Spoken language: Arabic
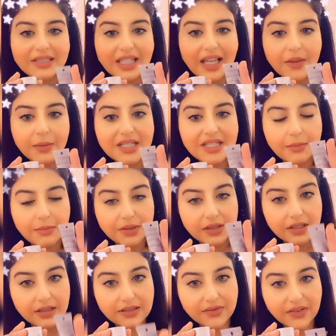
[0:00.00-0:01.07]
العين
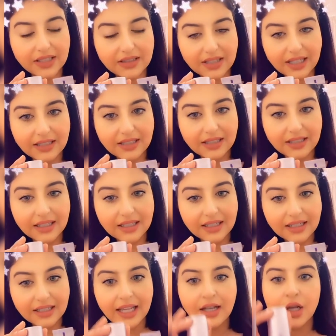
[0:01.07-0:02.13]
وهذا بنسب حق
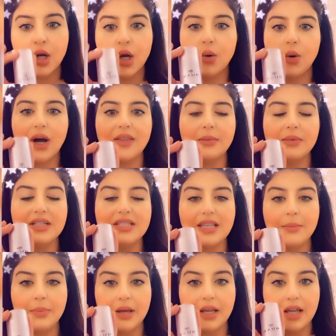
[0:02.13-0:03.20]
الوي روعه
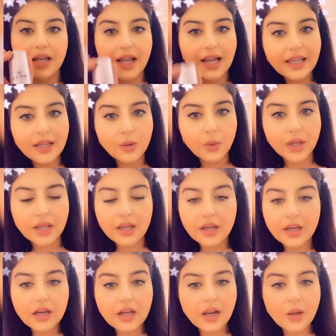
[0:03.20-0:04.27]
واحنا بعمر خاص بس
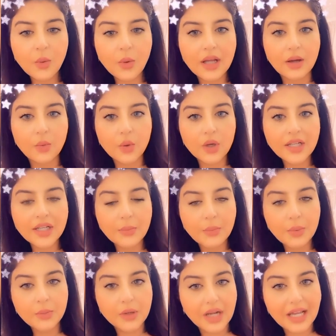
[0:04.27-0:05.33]
نعدي ال 24 25